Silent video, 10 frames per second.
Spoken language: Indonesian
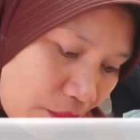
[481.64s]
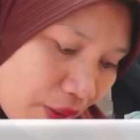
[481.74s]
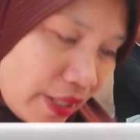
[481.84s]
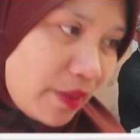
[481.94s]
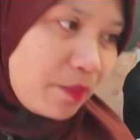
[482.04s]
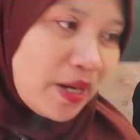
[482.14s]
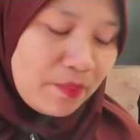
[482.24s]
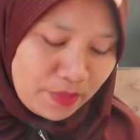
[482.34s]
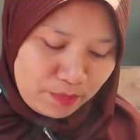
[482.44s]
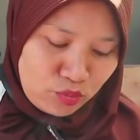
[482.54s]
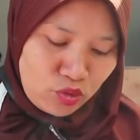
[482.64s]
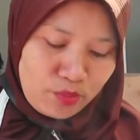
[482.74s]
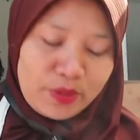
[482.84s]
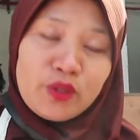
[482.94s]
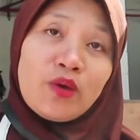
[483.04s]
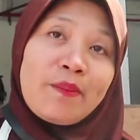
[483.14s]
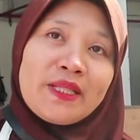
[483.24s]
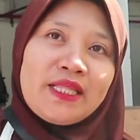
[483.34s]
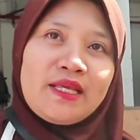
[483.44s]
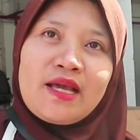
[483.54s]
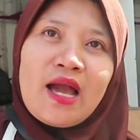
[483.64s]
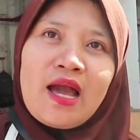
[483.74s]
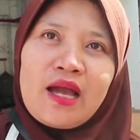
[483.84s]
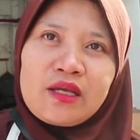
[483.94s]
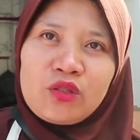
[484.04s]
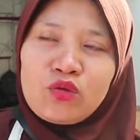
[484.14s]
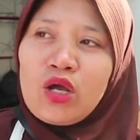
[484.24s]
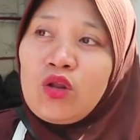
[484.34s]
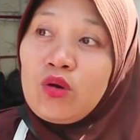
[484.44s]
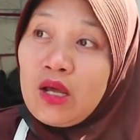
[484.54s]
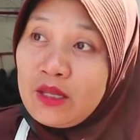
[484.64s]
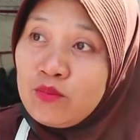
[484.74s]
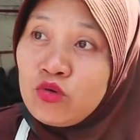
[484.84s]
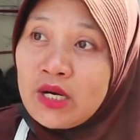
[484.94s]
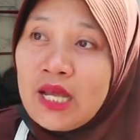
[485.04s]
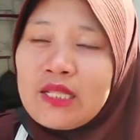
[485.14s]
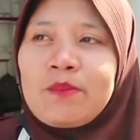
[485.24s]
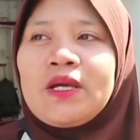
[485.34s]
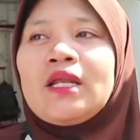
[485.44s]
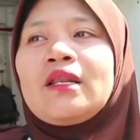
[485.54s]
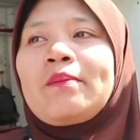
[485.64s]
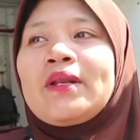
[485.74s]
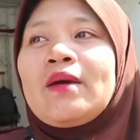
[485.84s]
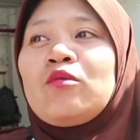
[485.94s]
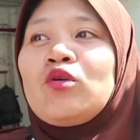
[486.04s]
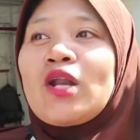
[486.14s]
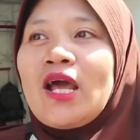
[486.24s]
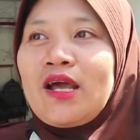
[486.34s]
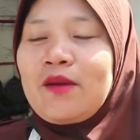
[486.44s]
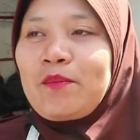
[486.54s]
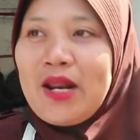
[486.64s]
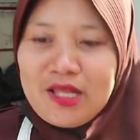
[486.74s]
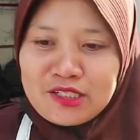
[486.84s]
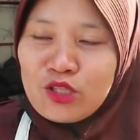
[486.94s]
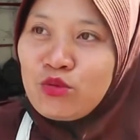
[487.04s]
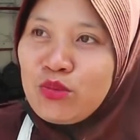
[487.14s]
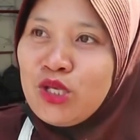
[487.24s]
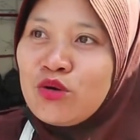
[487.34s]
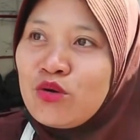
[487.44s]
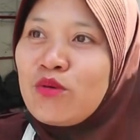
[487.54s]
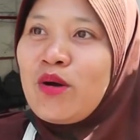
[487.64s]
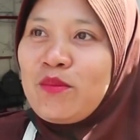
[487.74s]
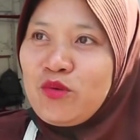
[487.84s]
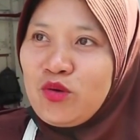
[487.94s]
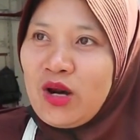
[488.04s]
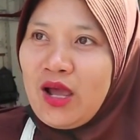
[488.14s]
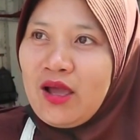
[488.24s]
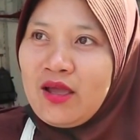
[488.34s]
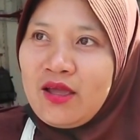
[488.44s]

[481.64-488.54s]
Kemarin paling 40, 42, 43 gitu kalau lagi murah. Tapi kan tidak pernah murah, paling satu minggu baru ya. murah.